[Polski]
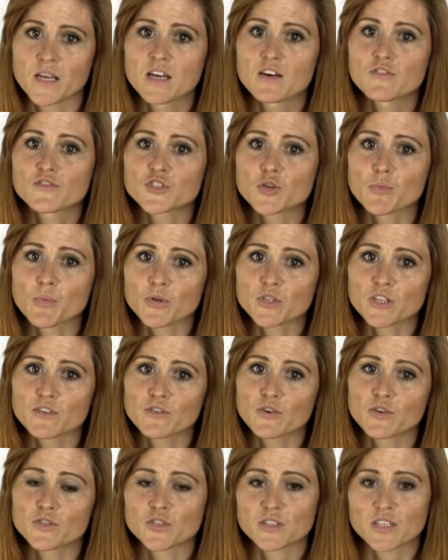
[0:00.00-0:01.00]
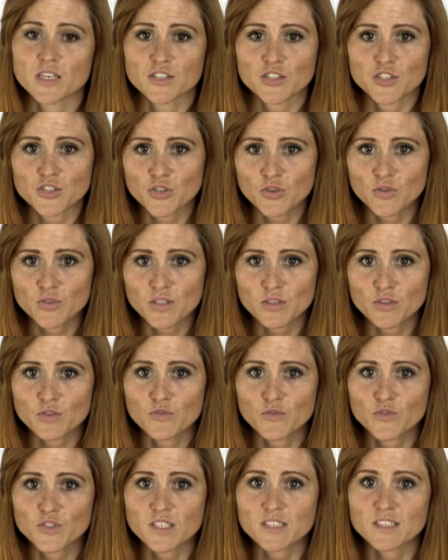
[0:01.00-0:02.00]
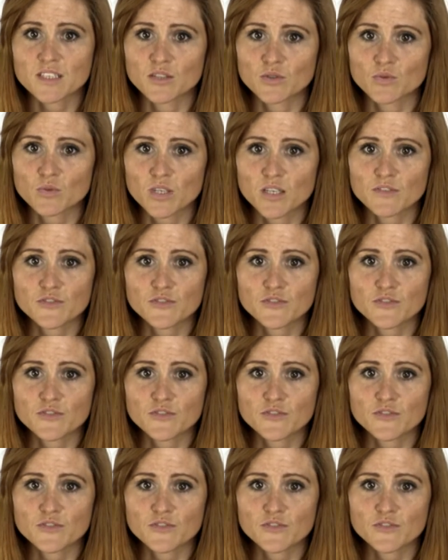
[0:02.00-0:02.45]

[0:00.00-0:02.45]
W sobotę w godzinach 10 do 22